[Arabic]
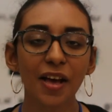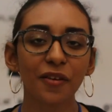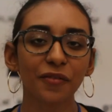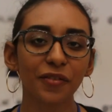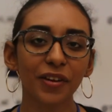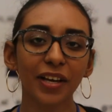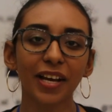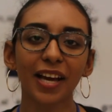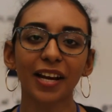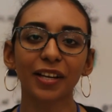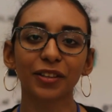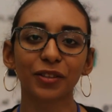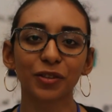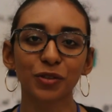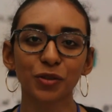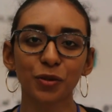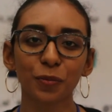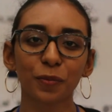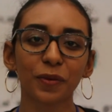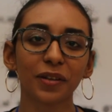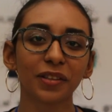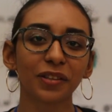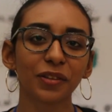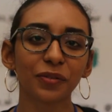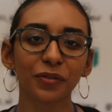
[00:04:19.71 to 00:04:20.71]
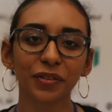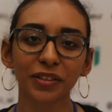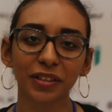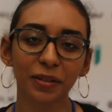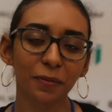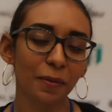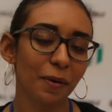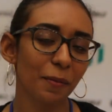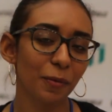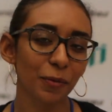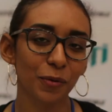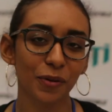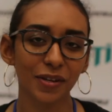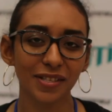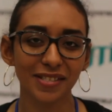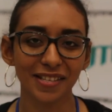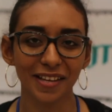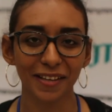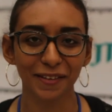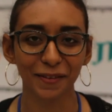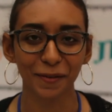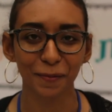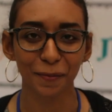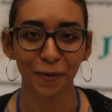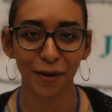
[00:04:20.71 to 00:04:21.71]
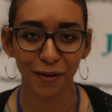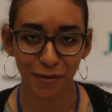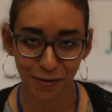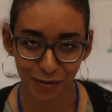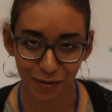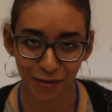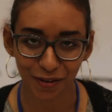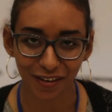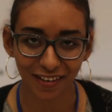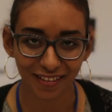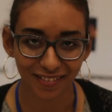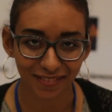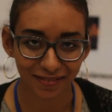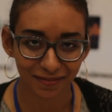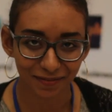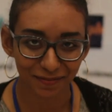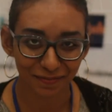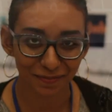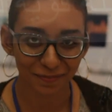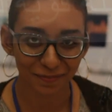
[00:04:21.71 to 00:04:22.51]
فهي كانت تجربه لطيفه تماما وانا سعيده بها شكرا